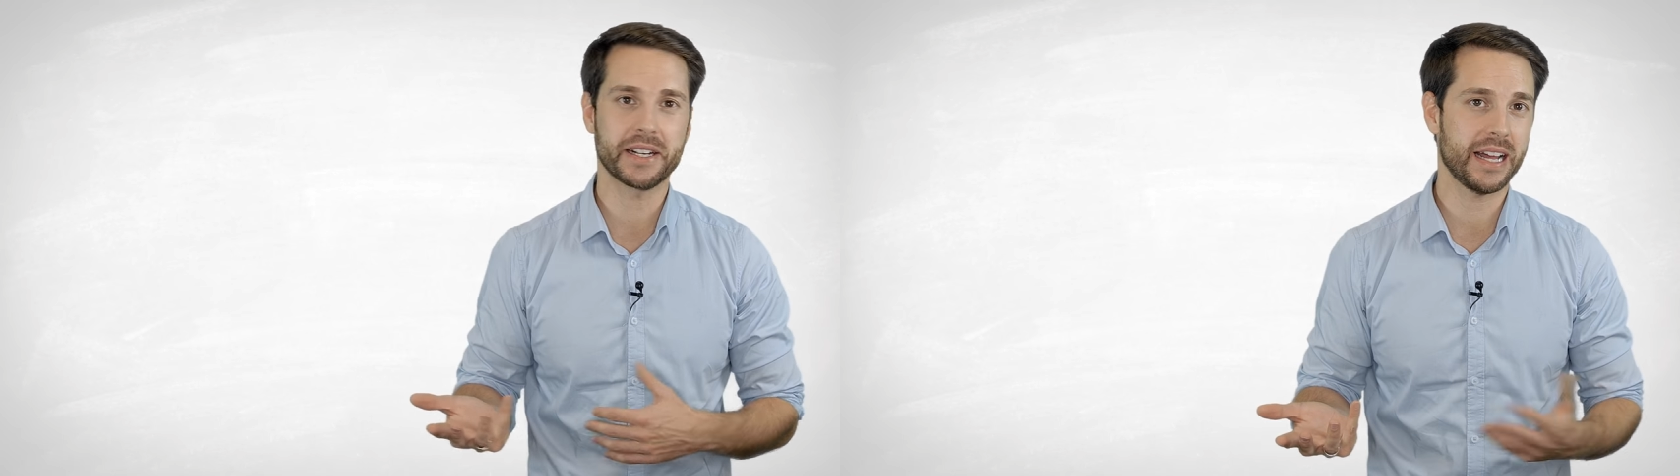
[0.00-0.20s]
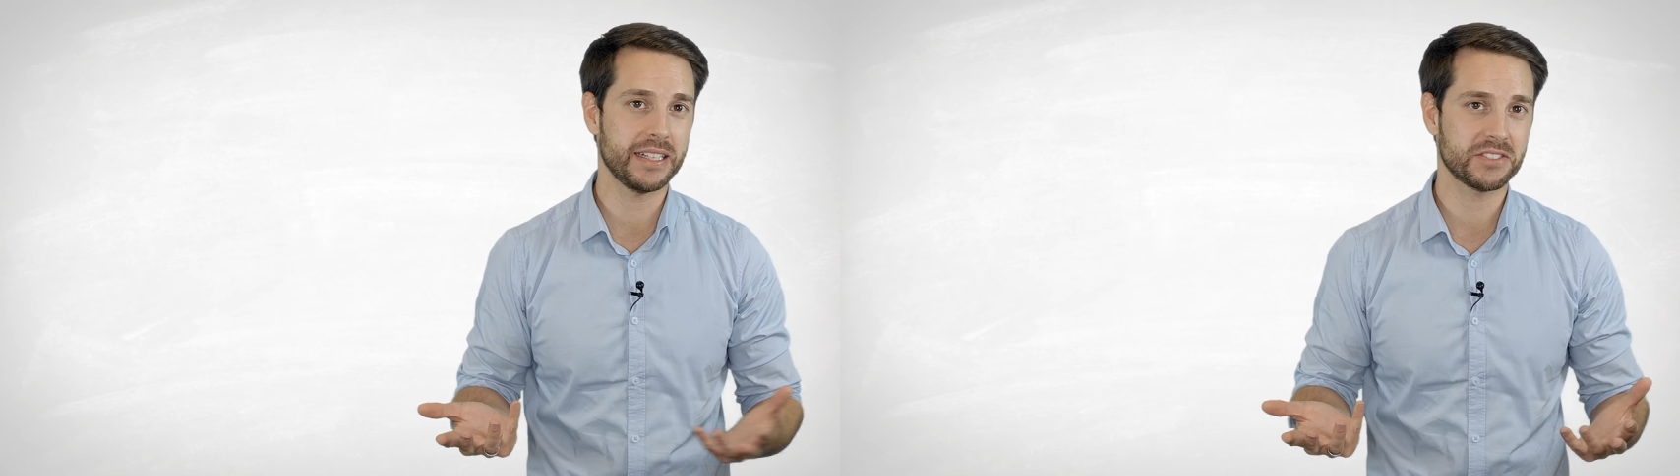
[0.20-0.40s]

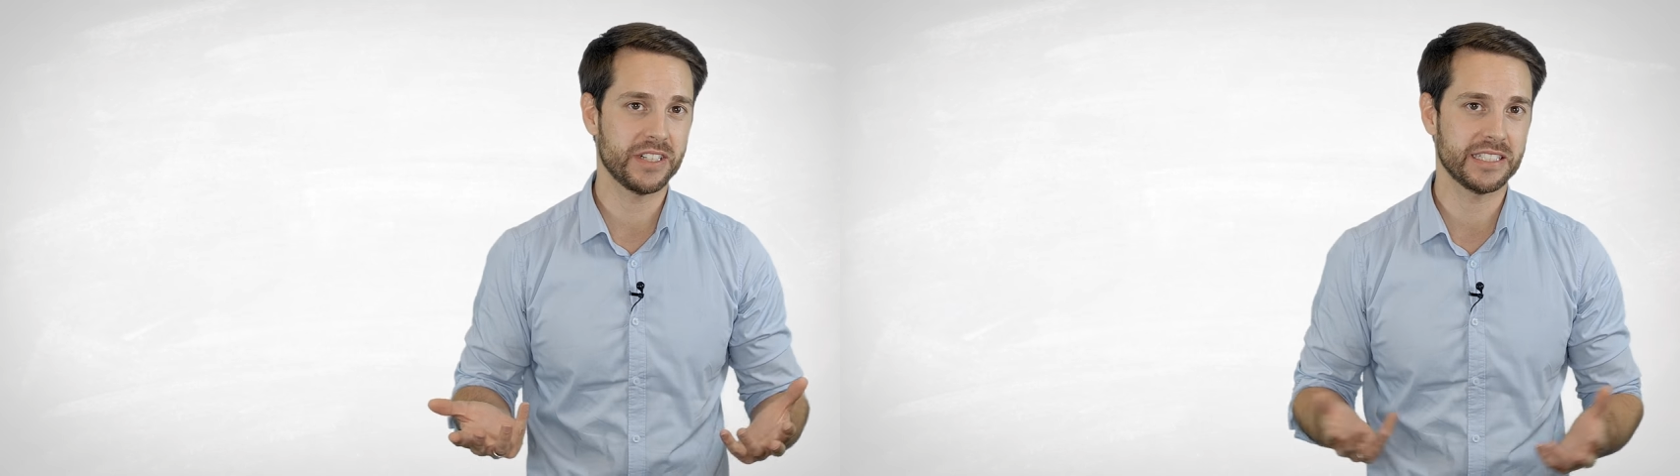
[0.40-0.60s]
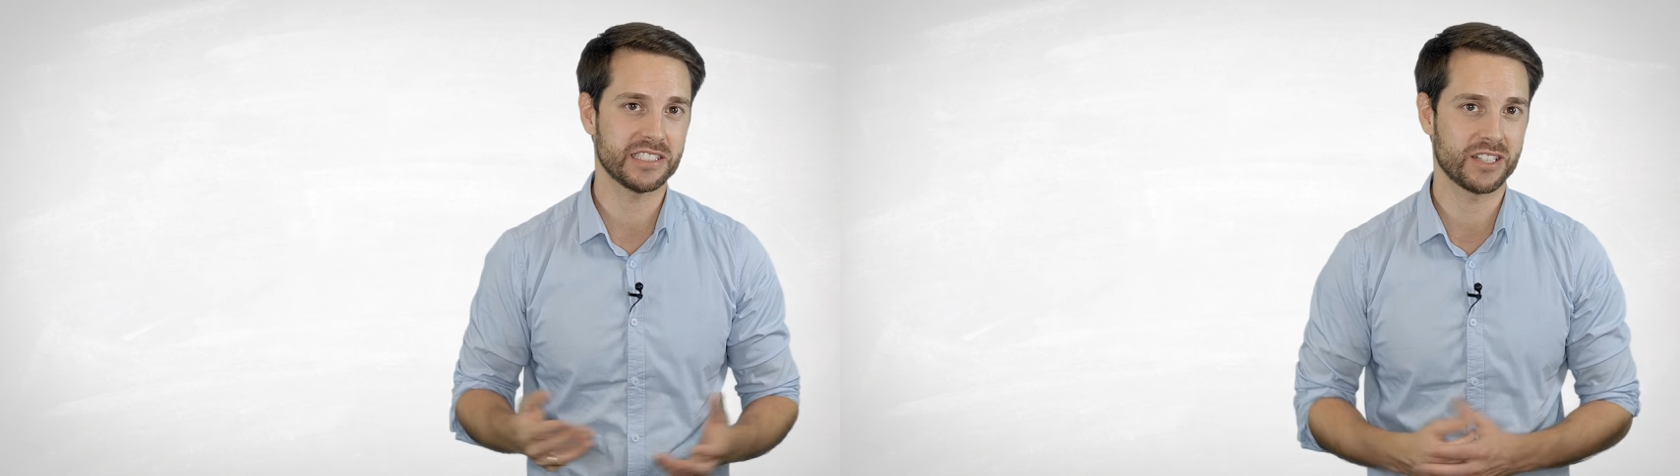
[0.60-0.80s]

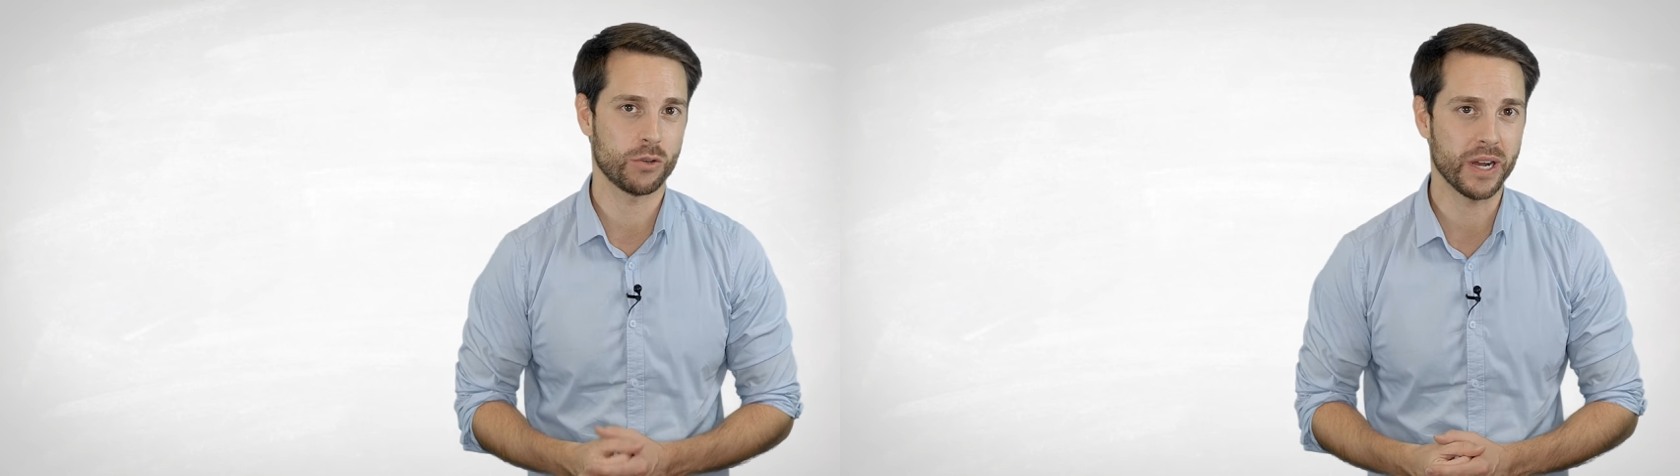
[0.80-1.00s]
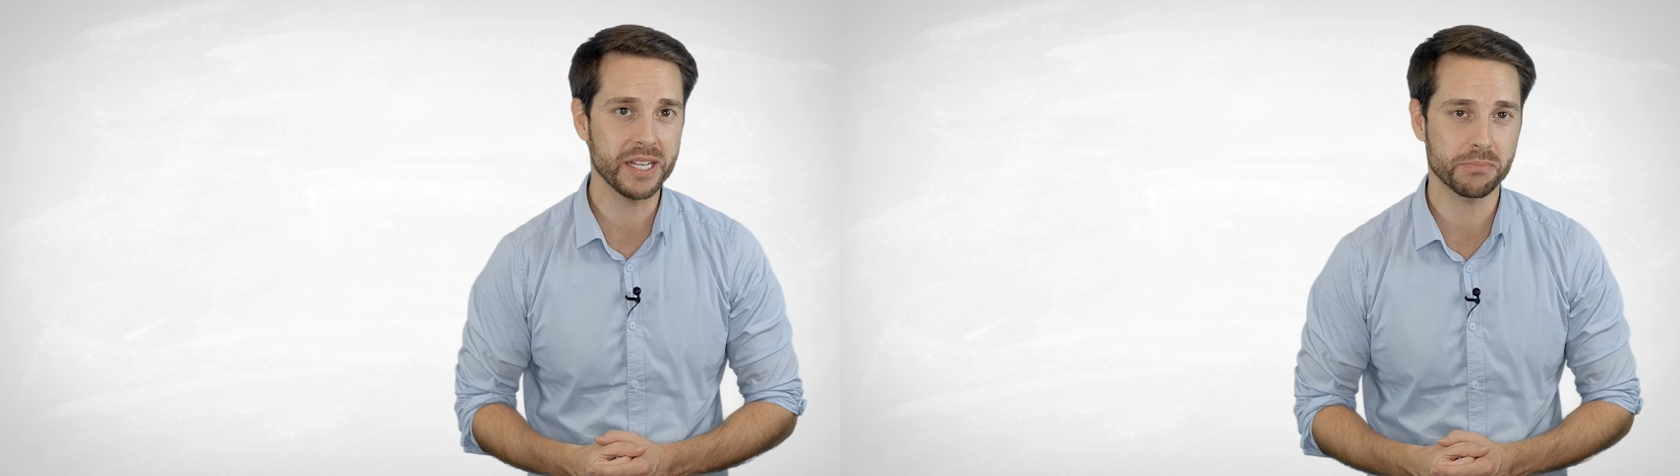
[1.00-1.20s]
Glasfaser
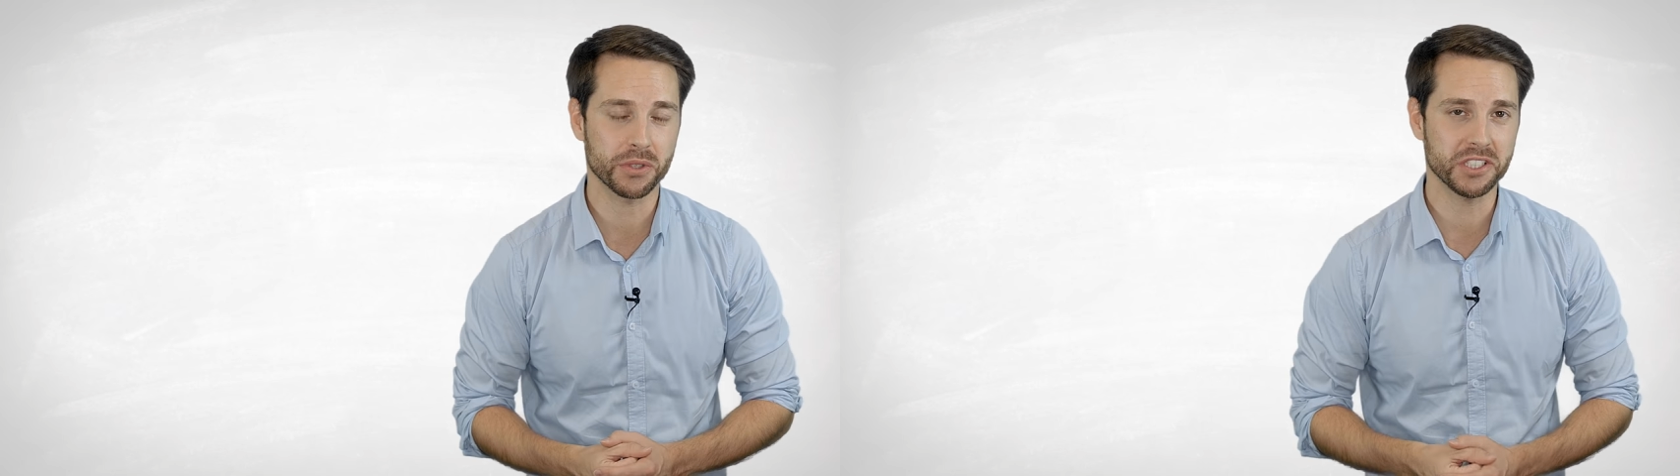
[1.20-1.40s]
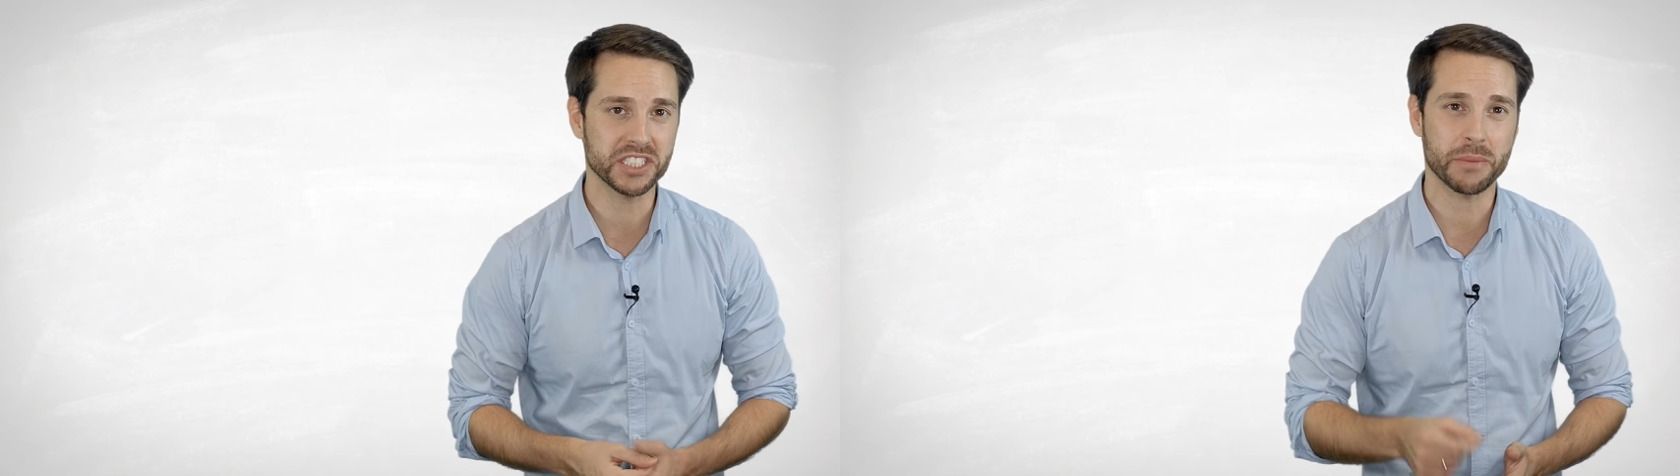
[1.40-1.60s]
oder
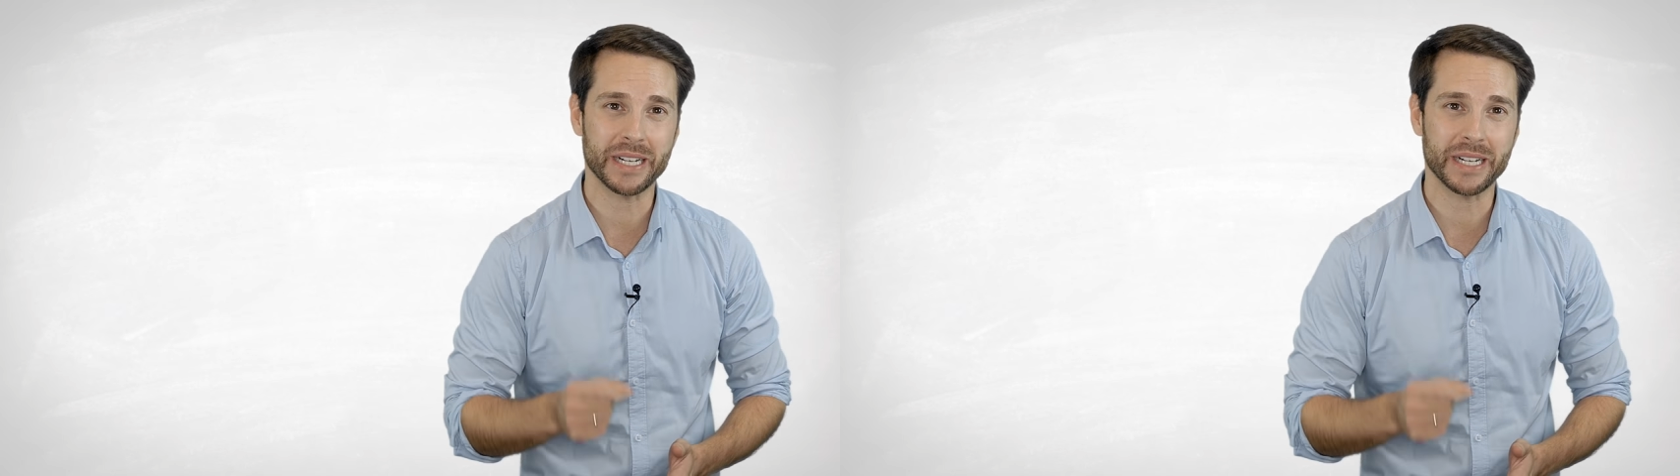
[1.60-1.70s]
Whiteboards,